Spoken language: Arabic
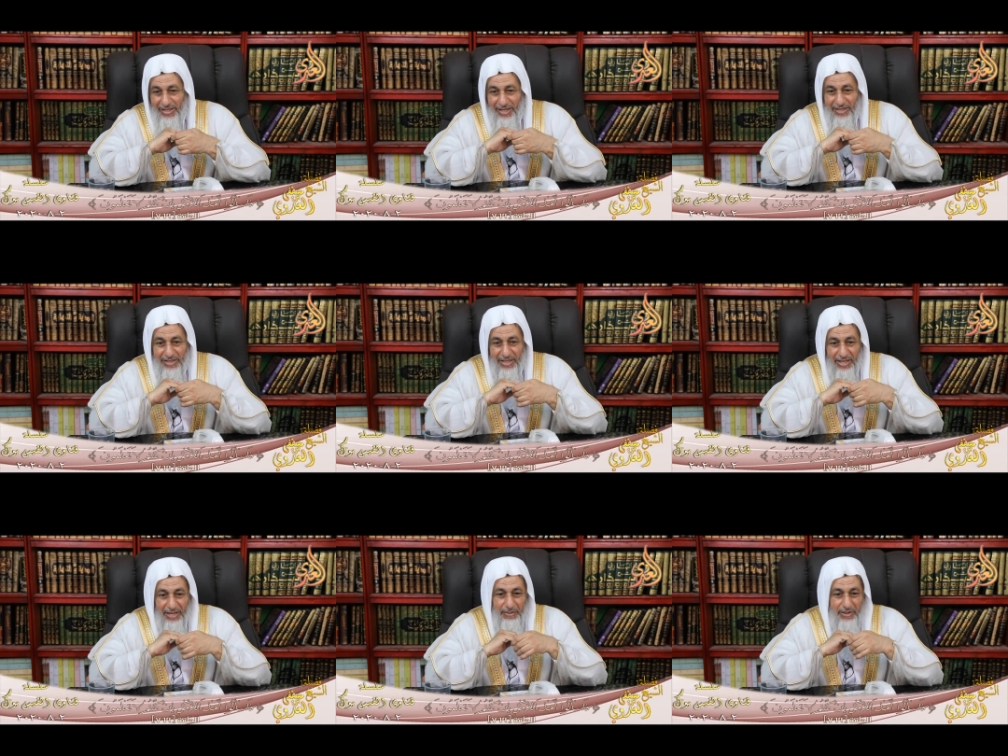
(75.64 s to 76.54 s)
حتى لا
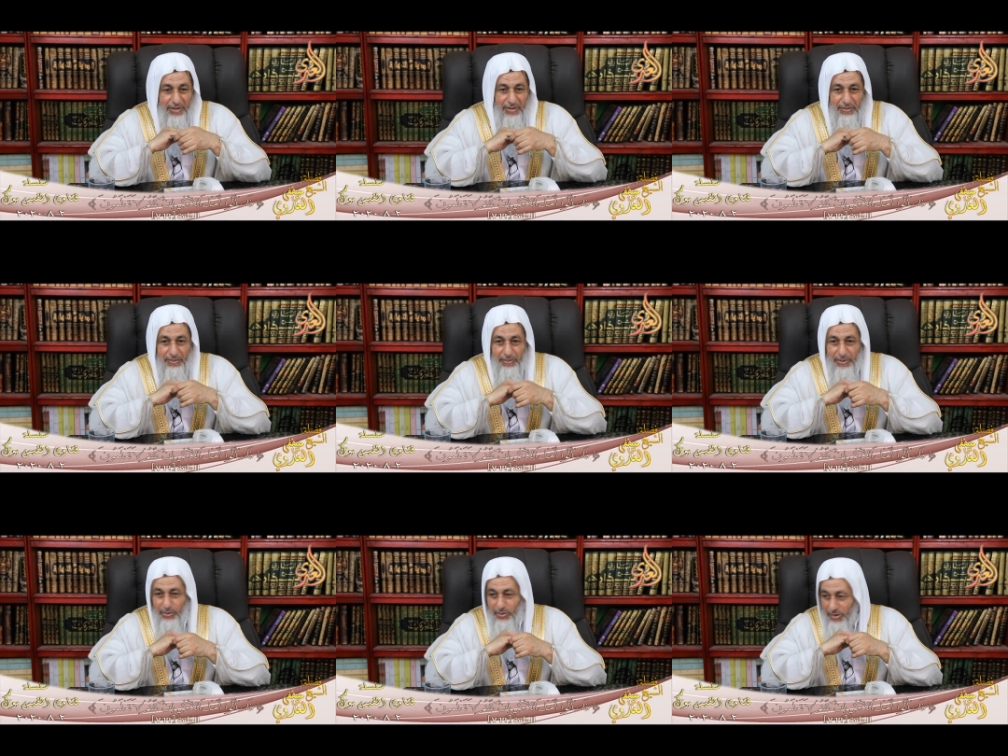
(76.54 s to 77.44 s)
يعبس
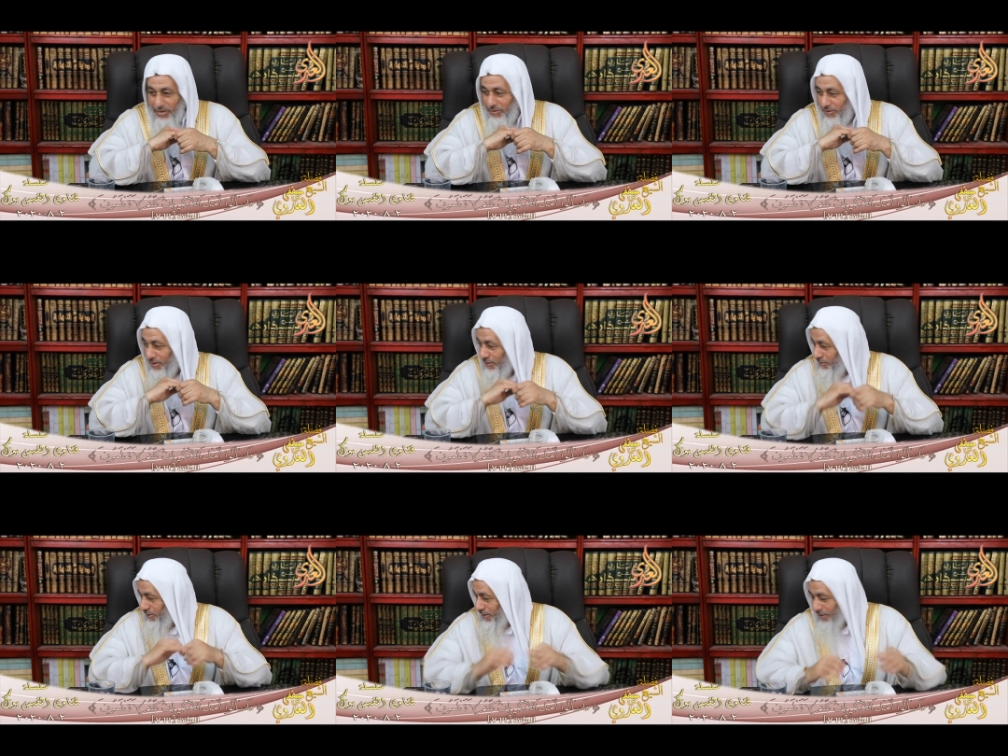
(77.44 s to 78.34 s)
القرآن
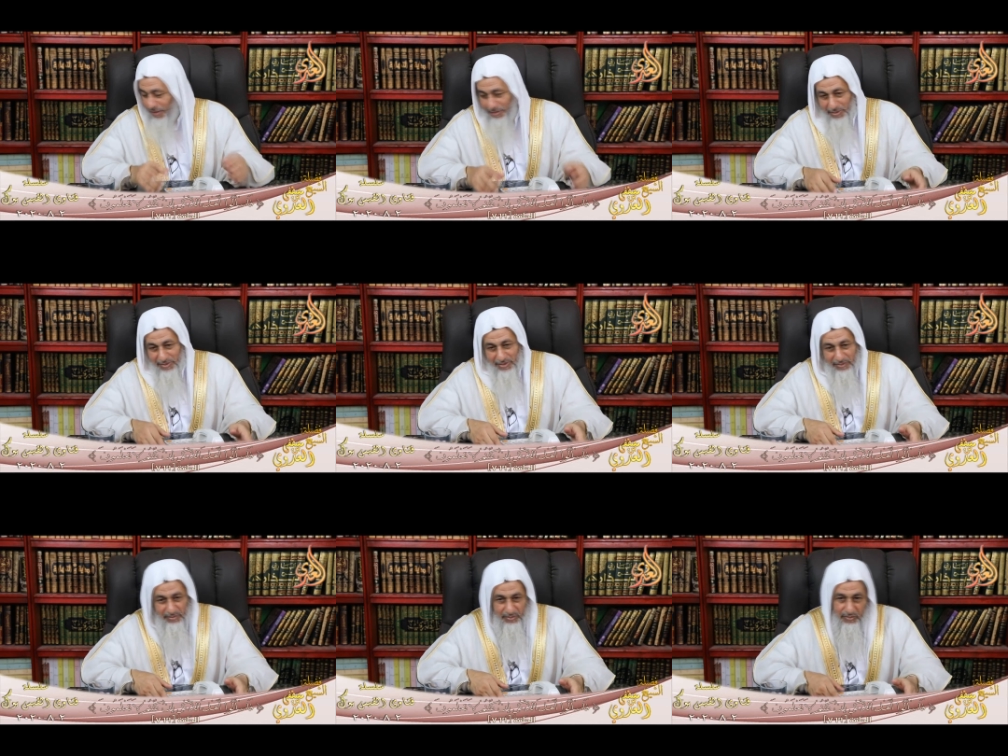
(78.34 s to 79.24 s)
مثل هذا
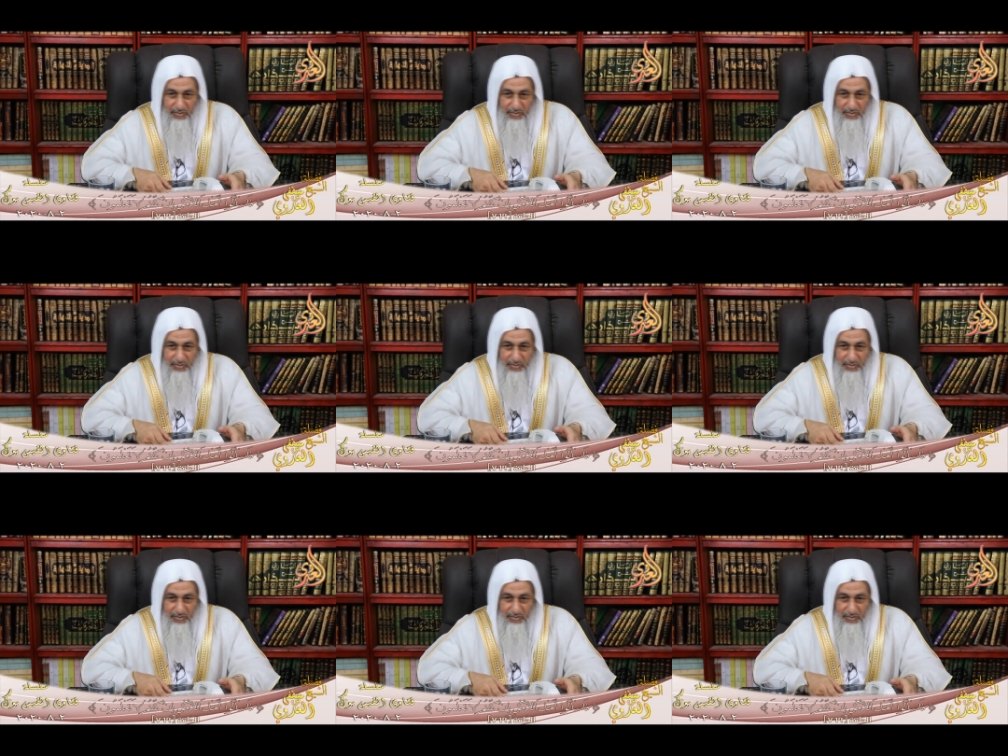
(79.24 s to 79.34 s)
العبث